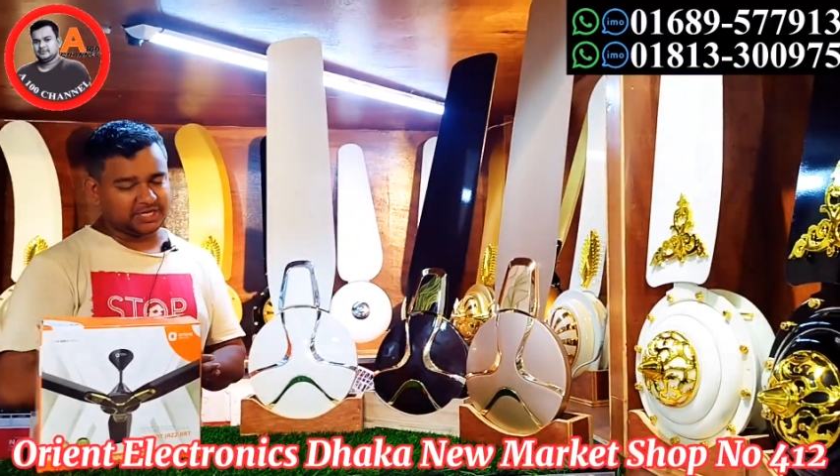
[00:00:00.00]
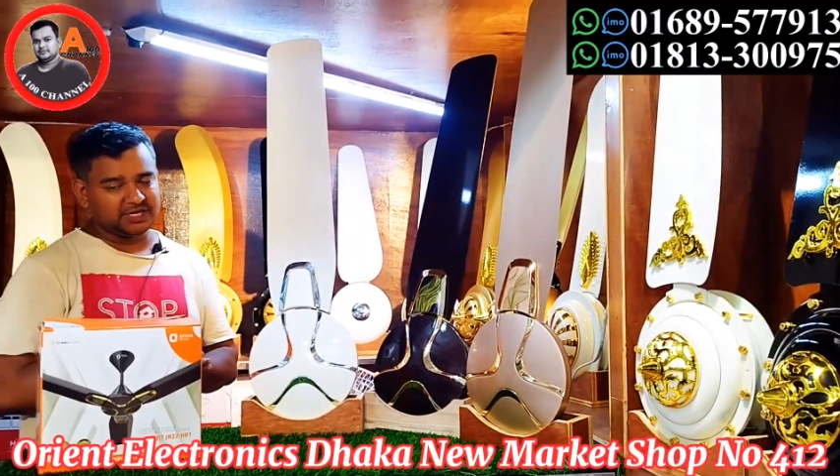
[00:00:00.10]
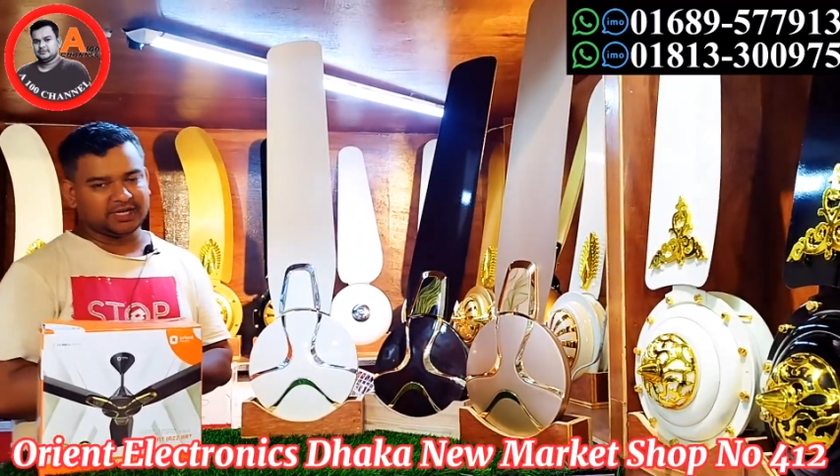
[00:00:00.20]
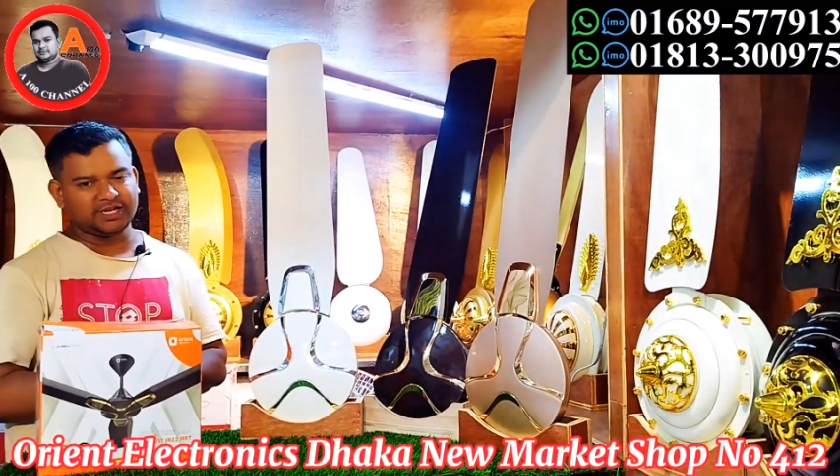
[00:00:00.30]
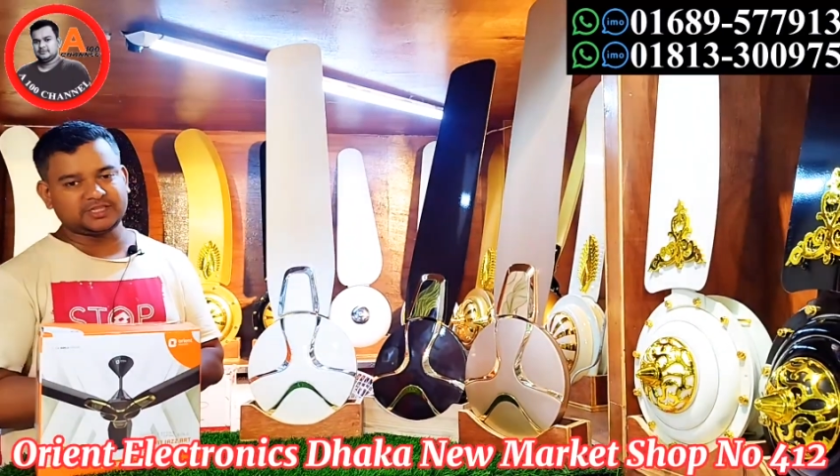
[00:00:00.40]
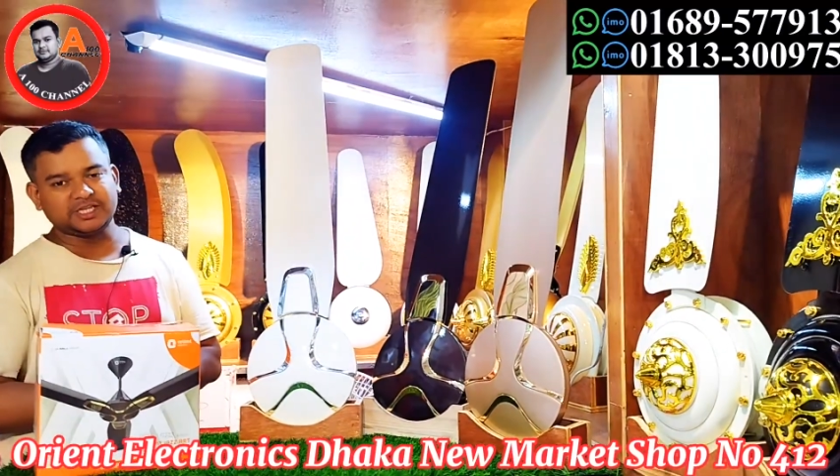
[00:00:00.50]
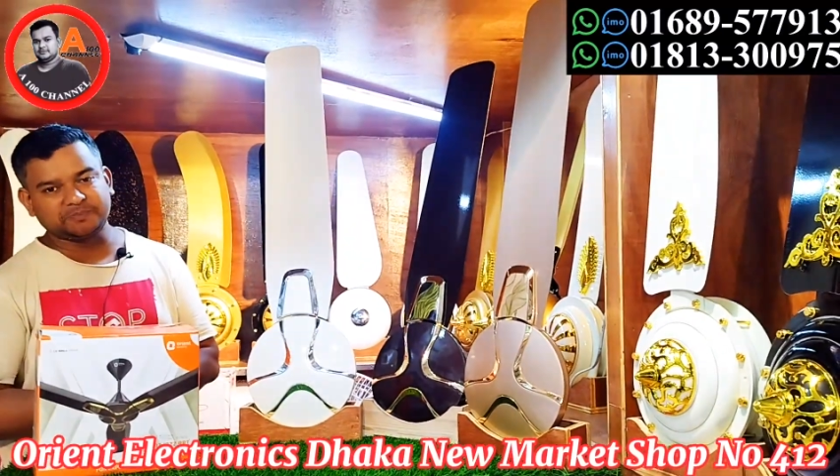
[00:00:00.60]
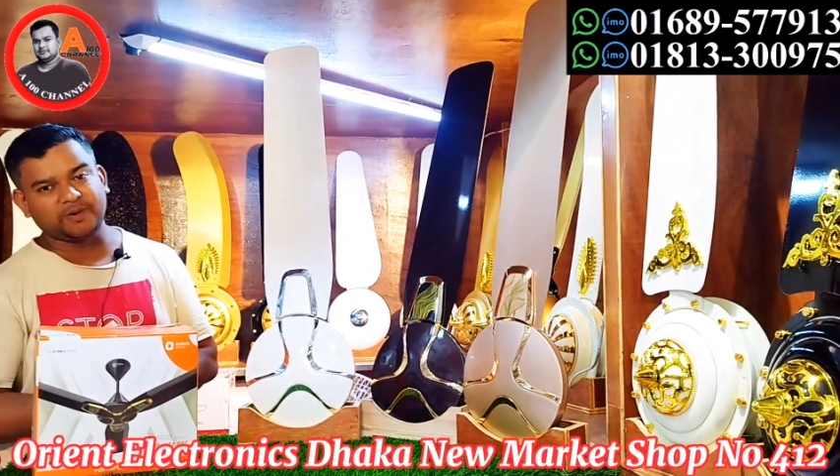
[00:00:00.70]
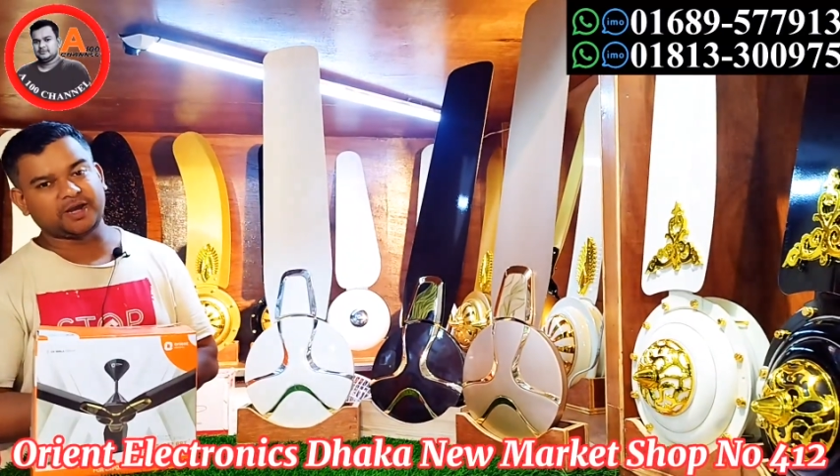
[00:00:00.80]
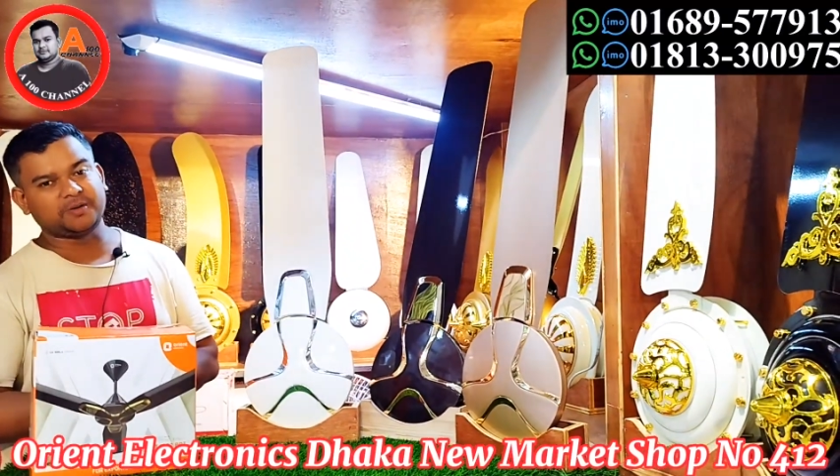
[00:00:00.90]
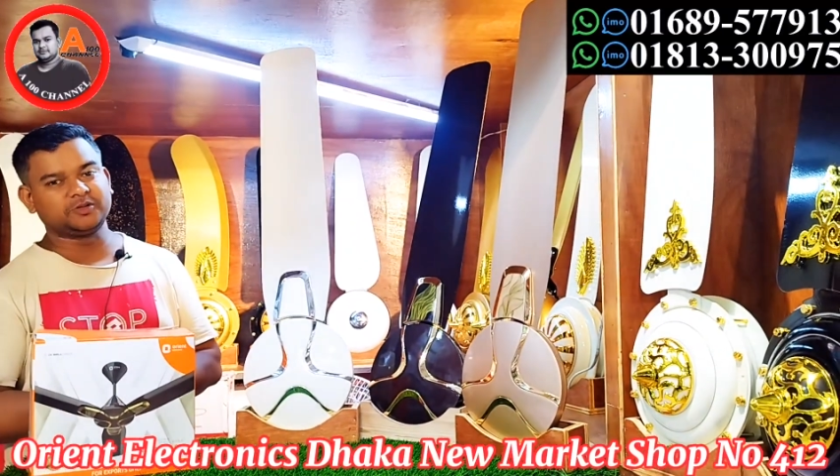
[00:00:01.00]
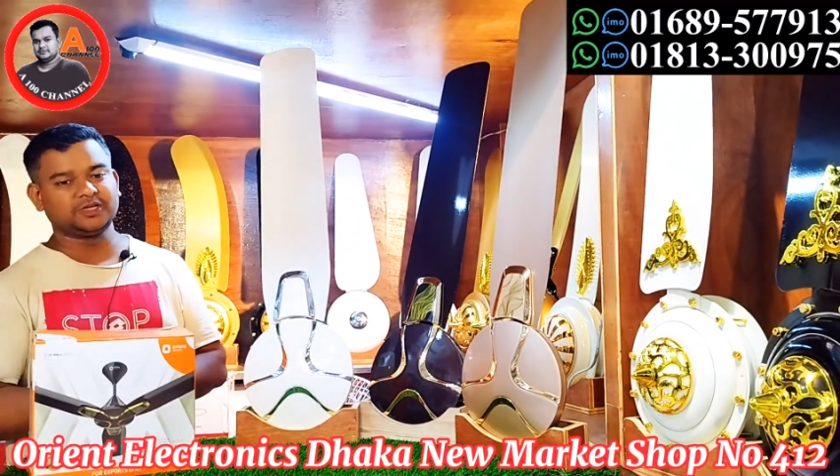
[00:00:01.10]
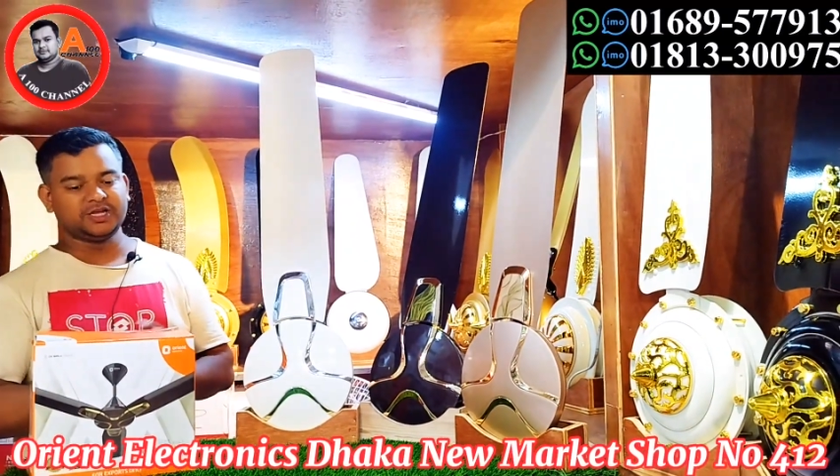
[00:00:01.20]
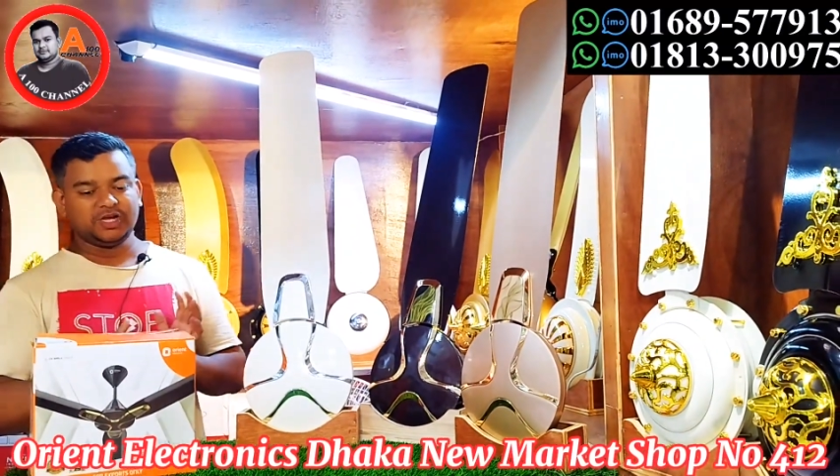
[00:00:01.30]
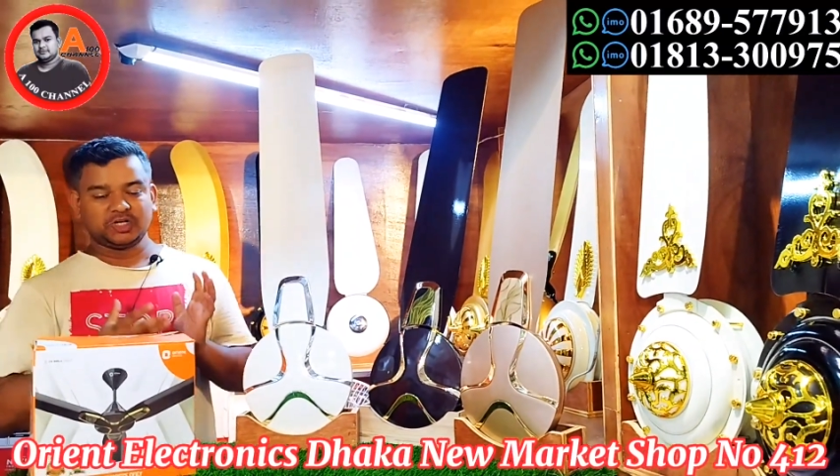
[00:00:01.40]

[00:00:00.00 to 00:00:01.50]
যে ইন্ডিয়ান তিন পাকার মধ্যে